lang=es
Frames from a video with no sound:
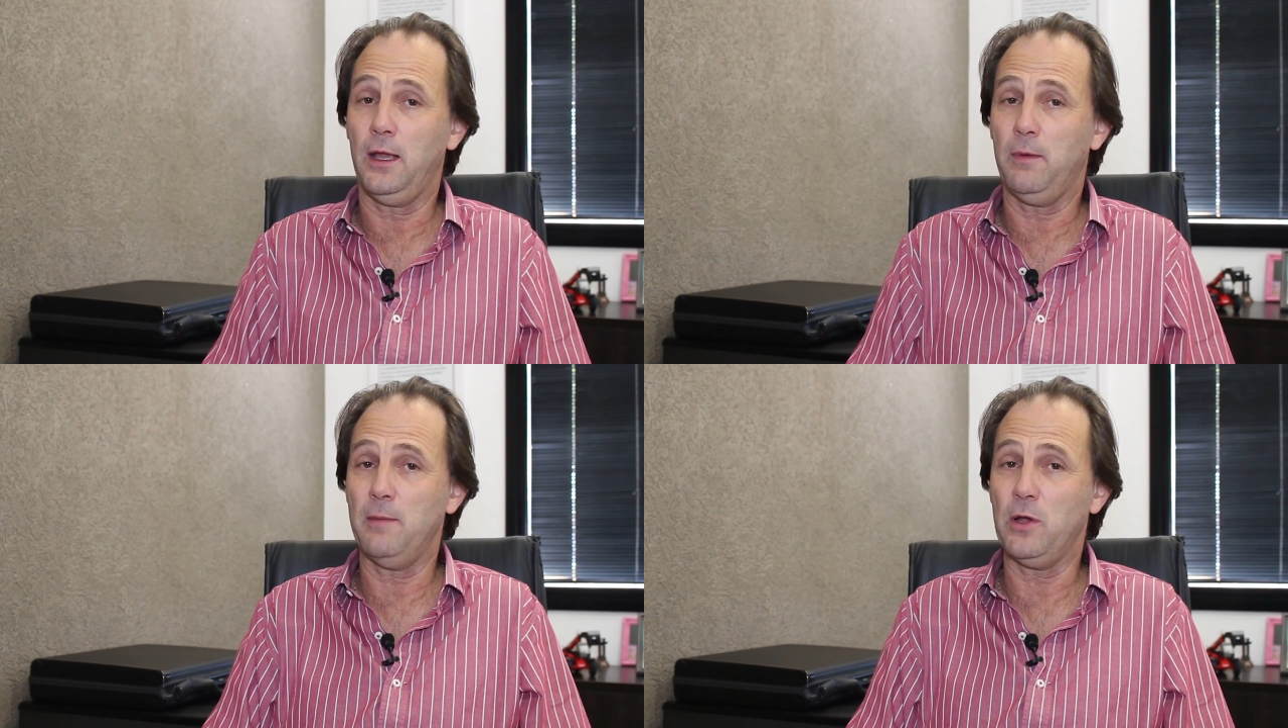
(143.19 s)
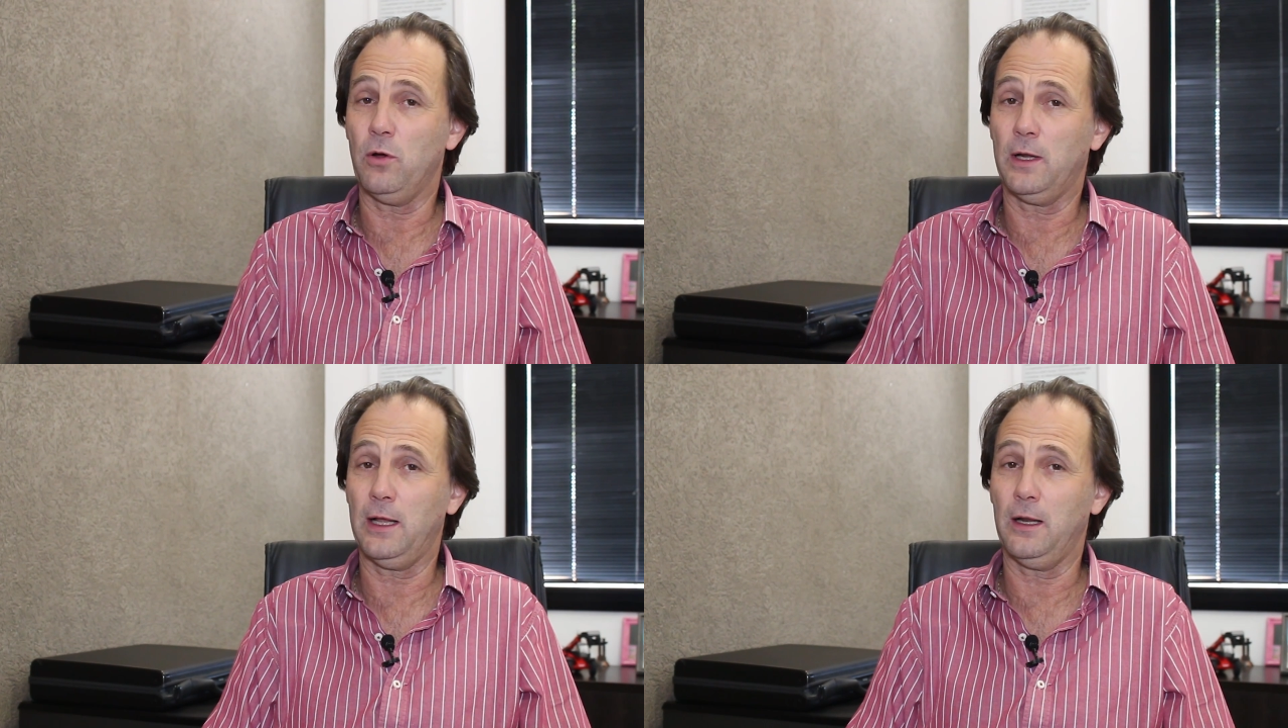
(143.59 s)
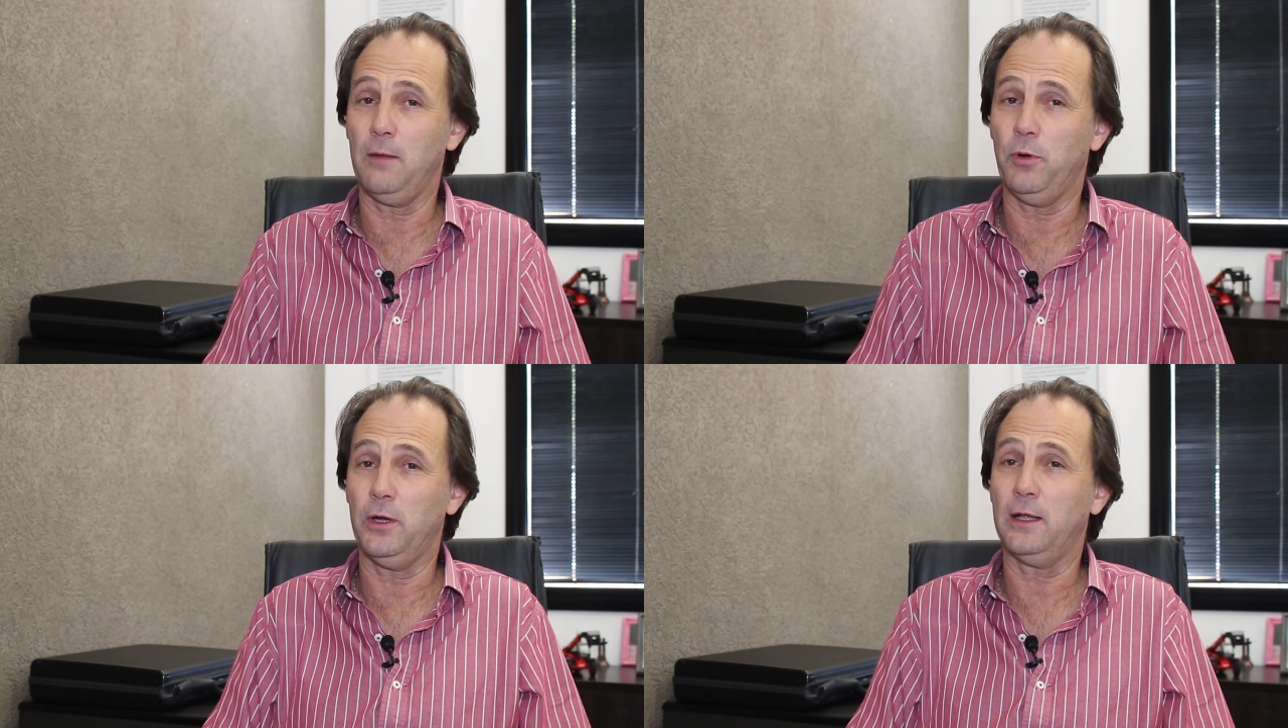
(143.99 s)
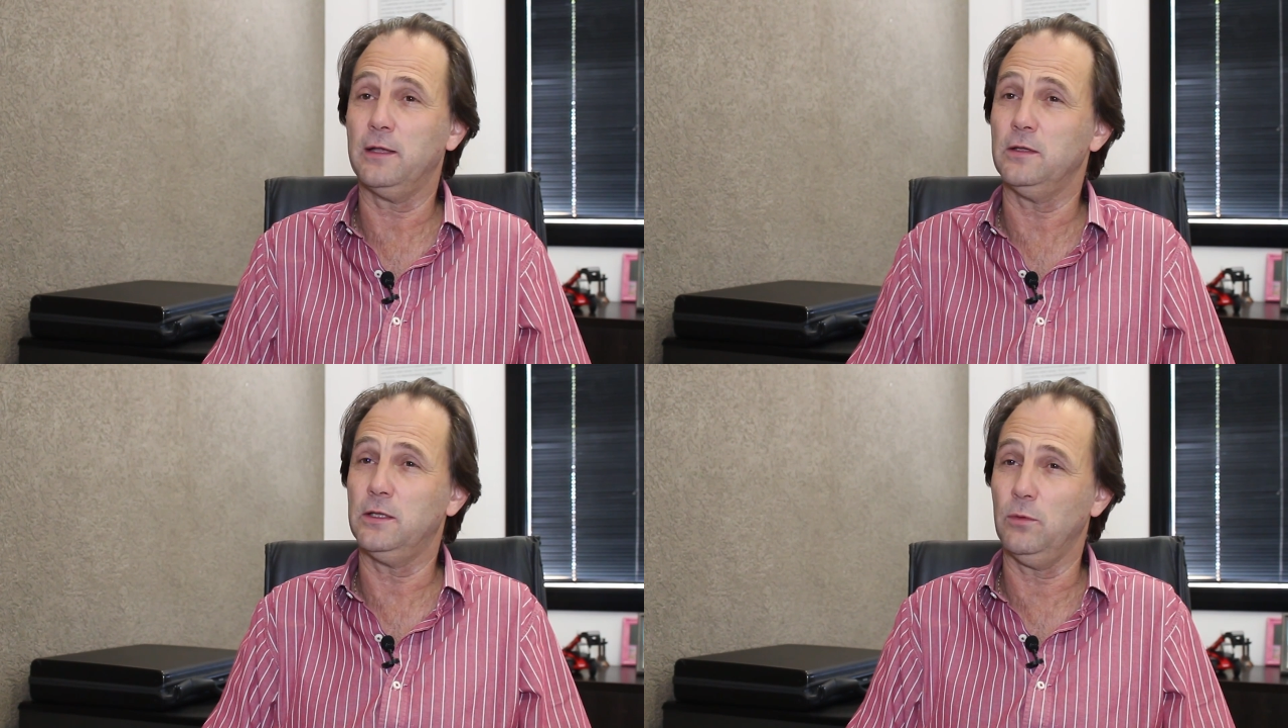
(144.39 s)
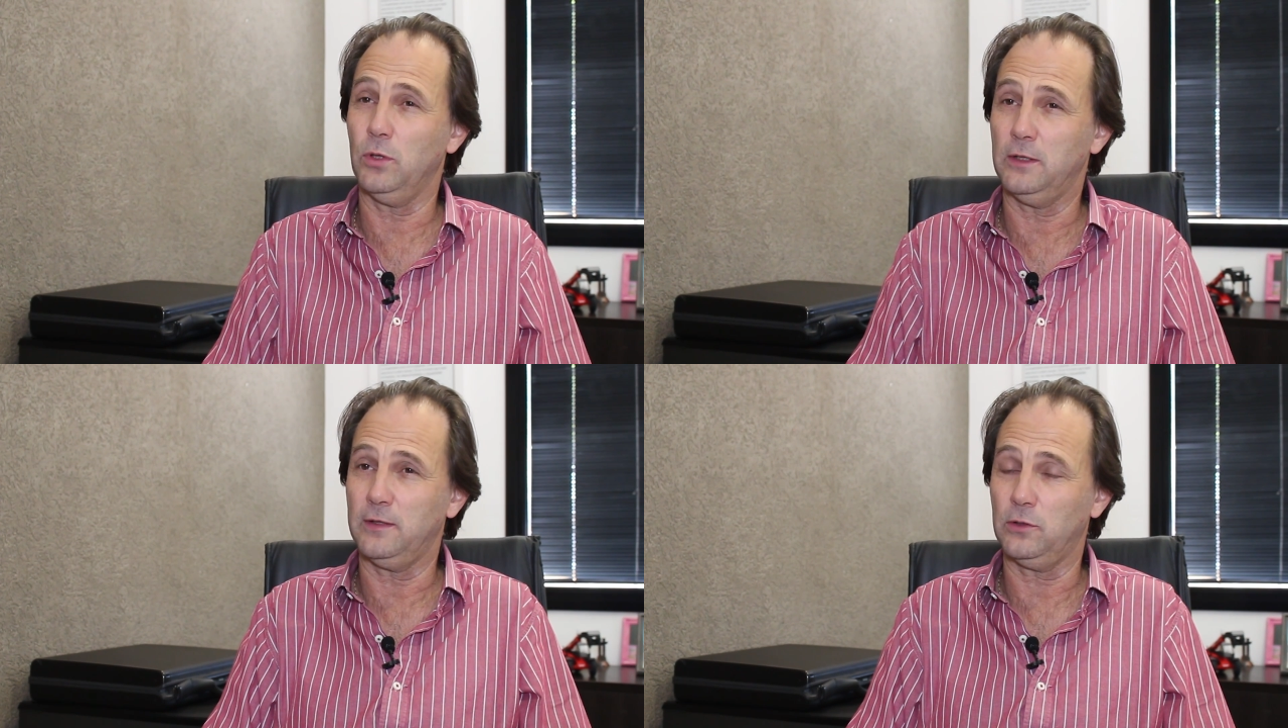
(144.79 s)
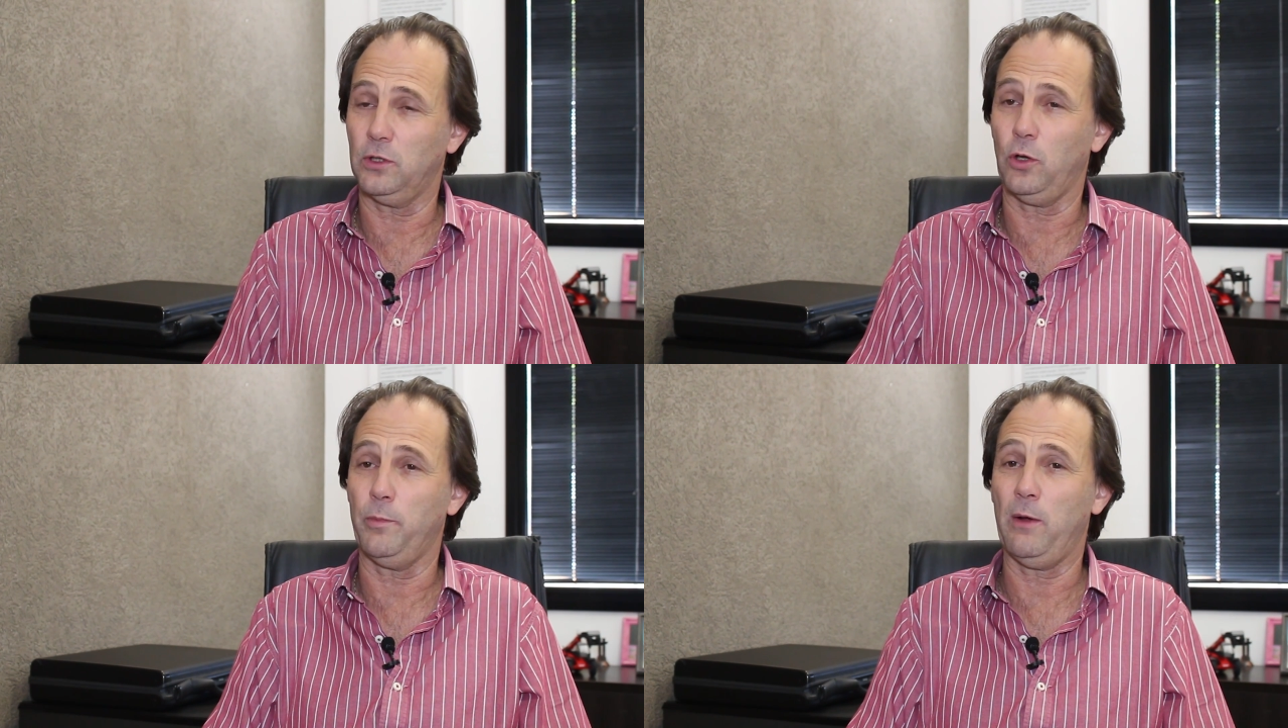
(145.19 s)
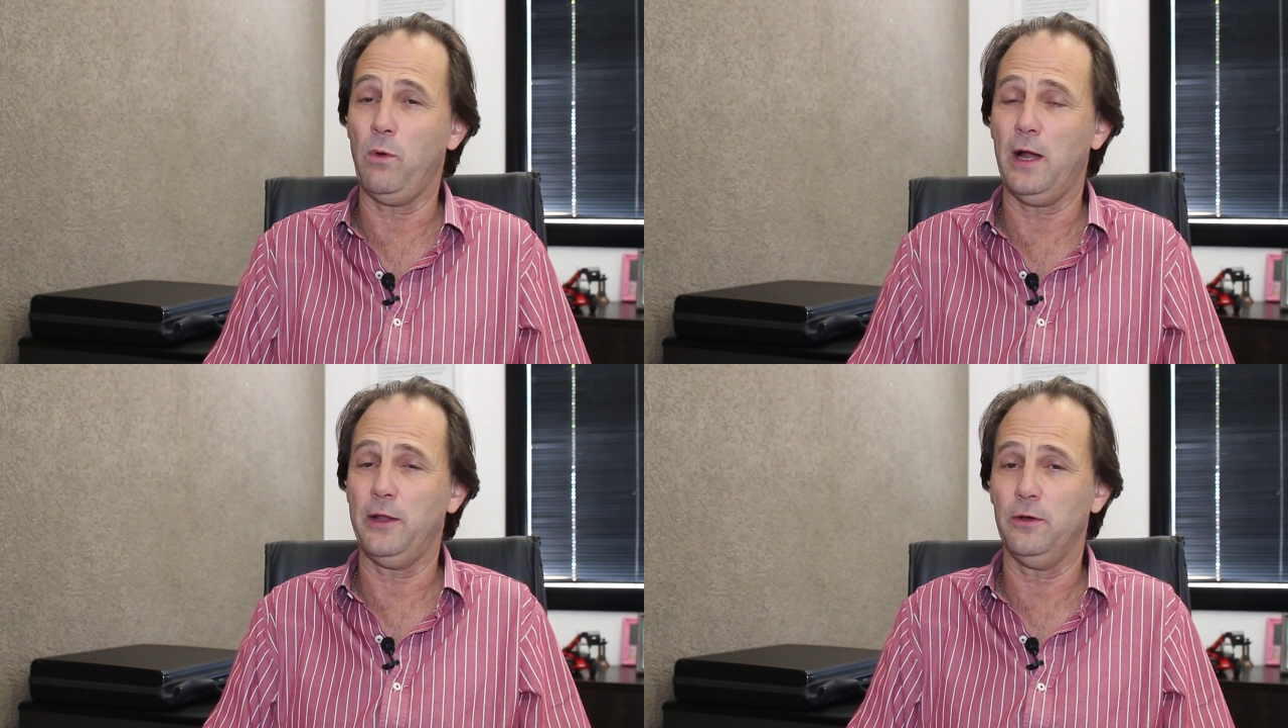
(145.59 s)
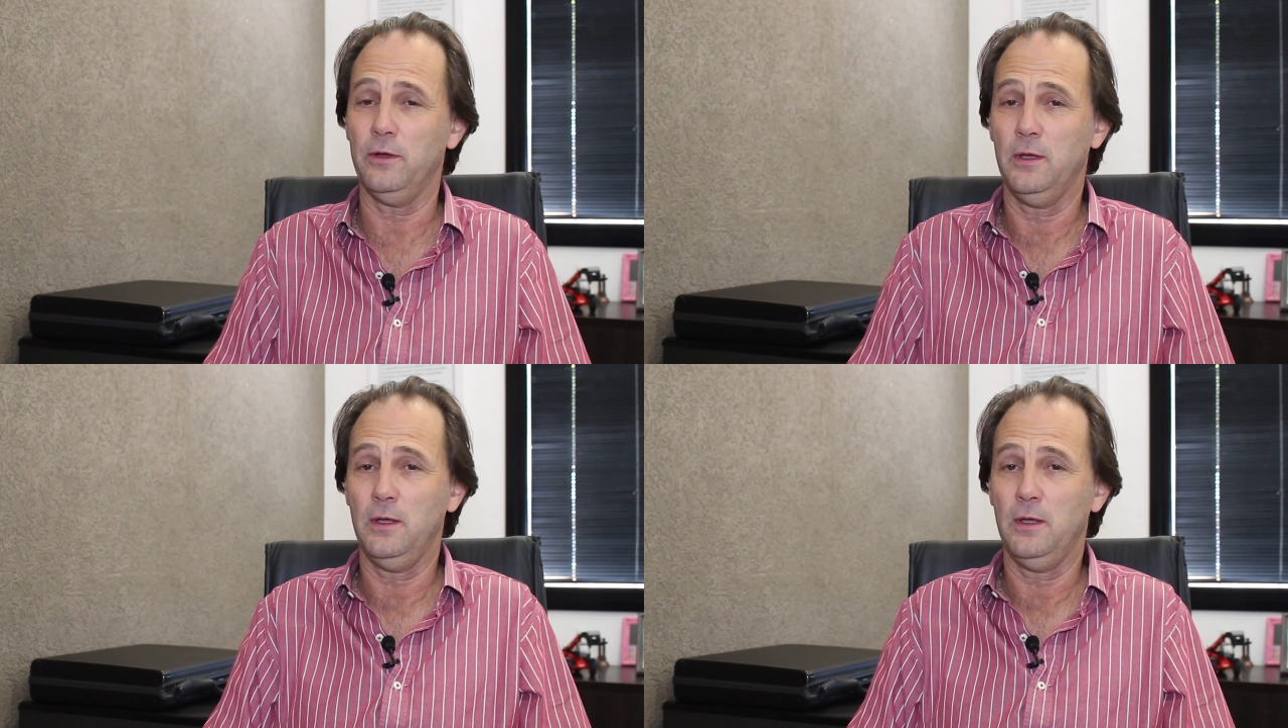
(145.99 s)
va a mejorar el poder adquisitivo del sector agropecuario.